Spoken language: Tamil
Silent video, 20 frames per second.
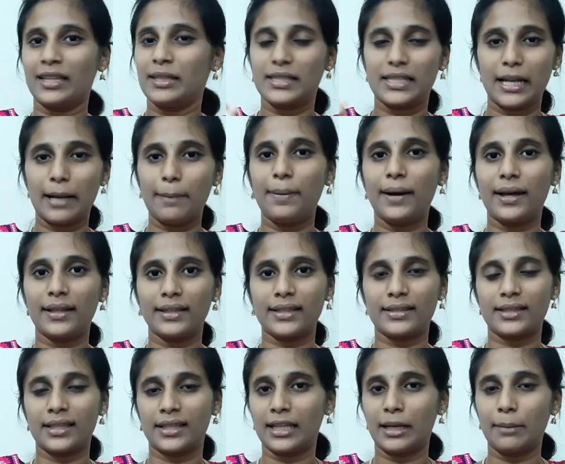சிறப்பு
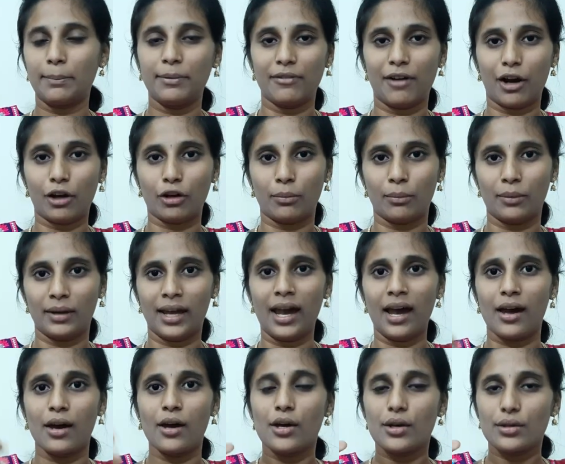அந்தஸ்தை திருப்பி வாங்கினோம் இல்லையா
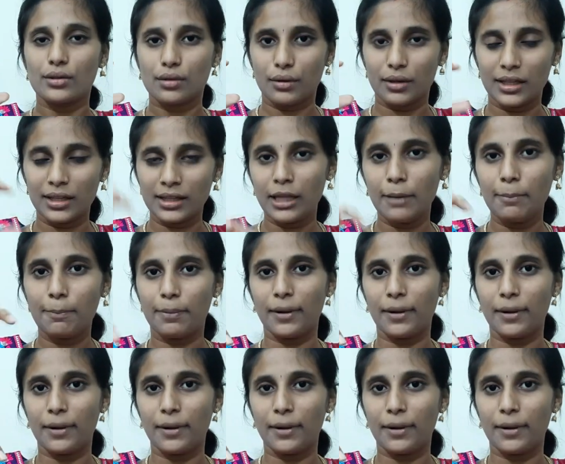ஸோ இந்த